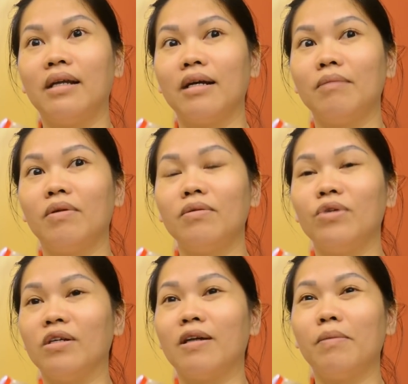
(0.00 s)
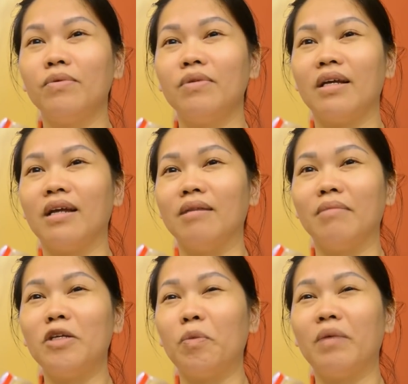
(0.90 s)
là cái món truyền thống của gia
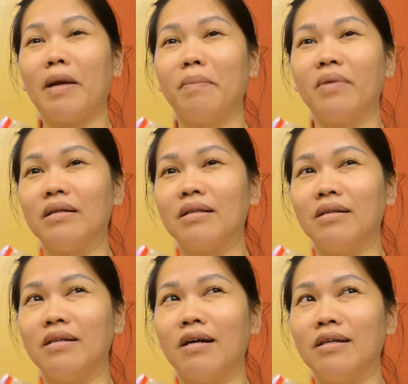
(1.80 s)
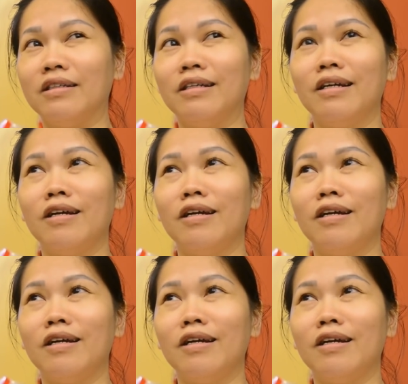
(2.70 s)
đình mấy chục năm, mà từ đời